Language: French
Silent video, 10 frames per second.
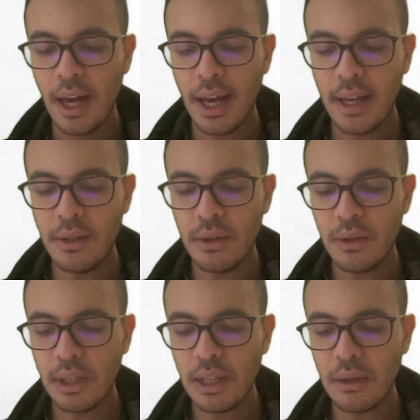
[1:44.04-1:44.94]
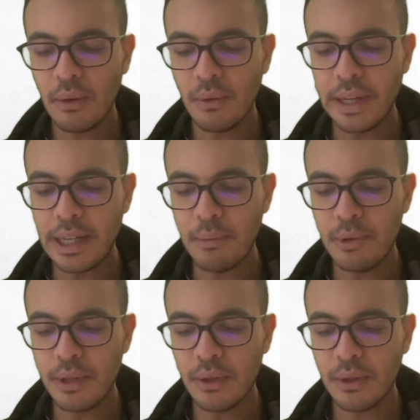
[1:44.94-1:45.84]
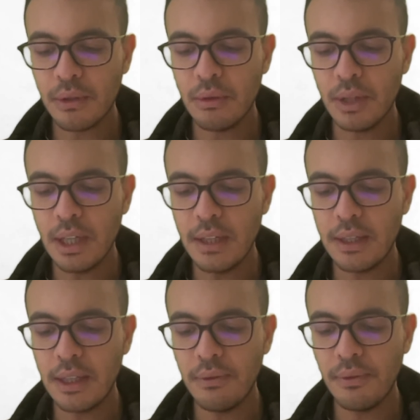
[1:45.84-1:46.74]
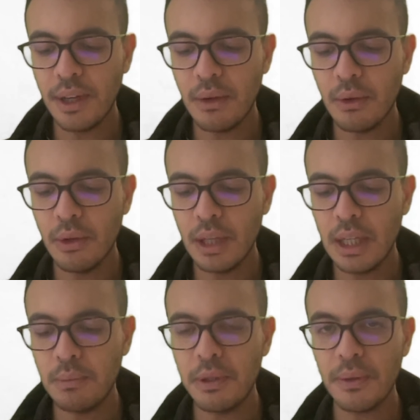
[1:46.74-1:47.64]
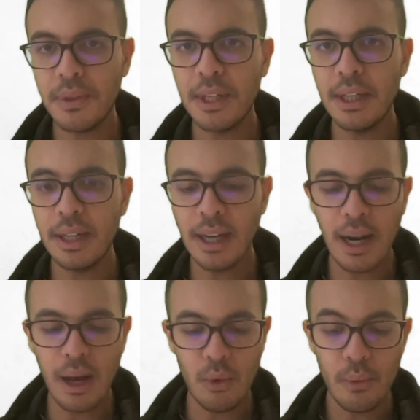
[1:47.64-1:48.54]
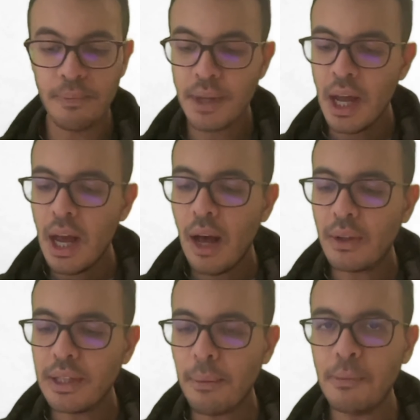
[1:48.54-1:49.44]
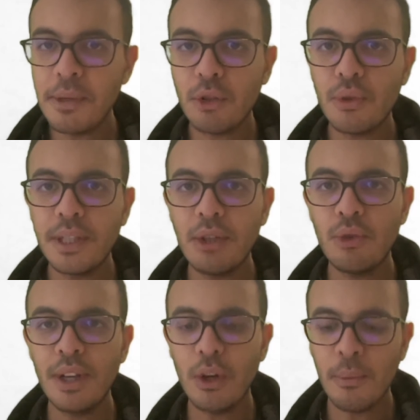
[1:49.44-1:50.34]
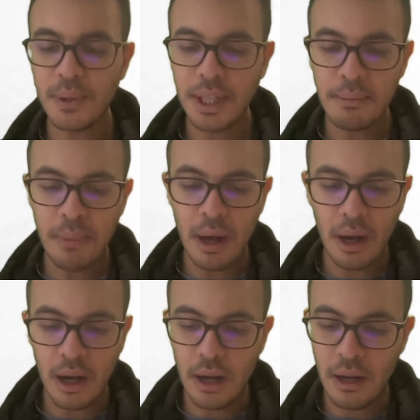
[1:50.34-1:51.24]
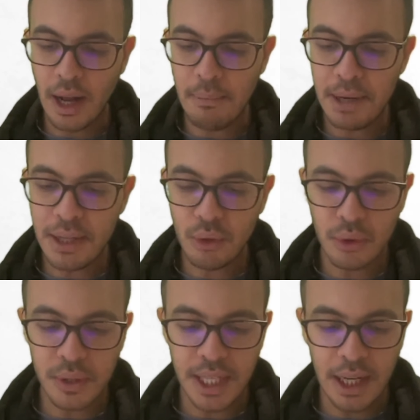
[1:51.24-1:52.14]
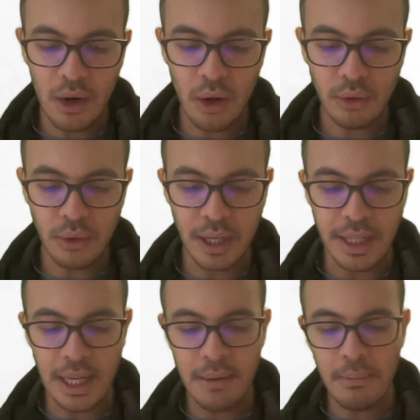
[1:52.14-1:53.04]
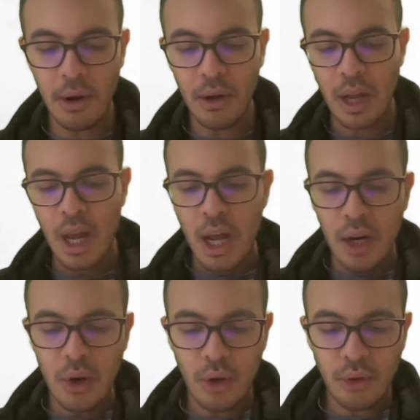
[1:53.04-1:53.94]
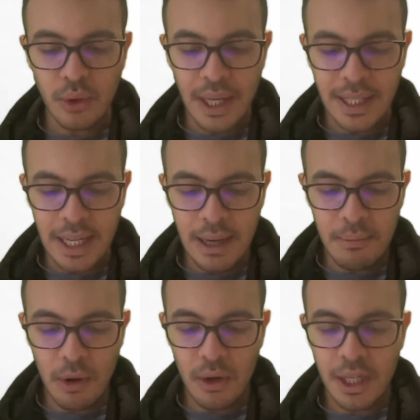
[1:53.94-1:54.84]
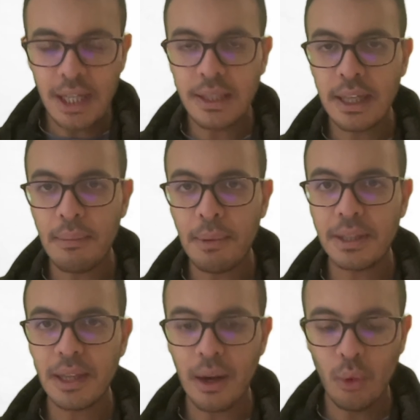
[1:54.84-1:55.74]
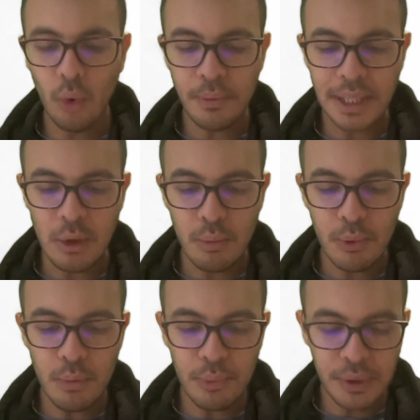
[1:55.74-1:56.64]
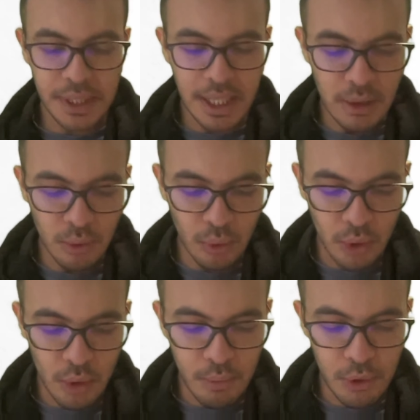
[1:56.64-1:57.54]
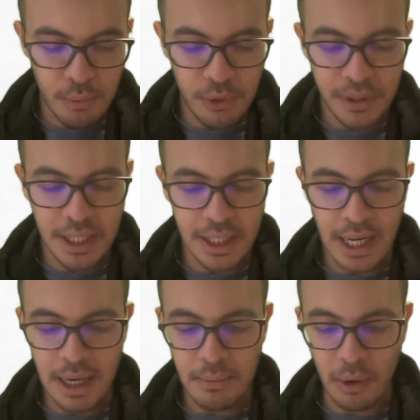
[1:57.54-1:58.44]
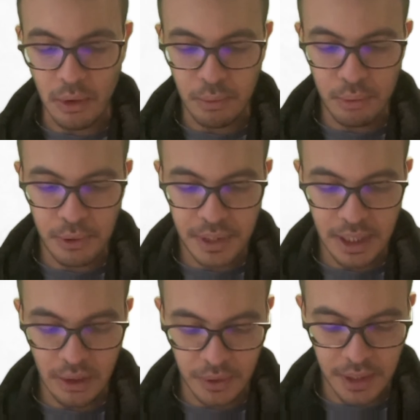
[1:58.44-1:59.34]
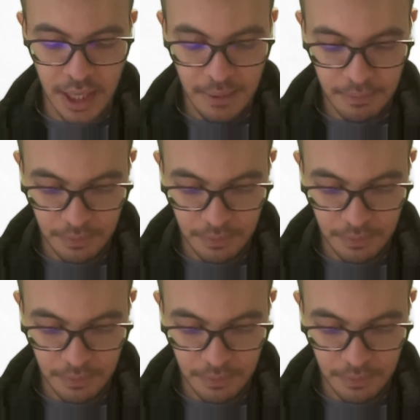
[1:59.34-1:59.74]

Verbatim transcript: n, qui est en fait la puissance de x qui fait que x puissance n est égal à e. Alors la première chose, c'est que je vais commencer par rappeler ce que c'est que l'ordre d'un élément. L'ordre d'un élément, x qui appartient à un groupe, c'est le plus petit, donc le plus petit élément, le plus petit entier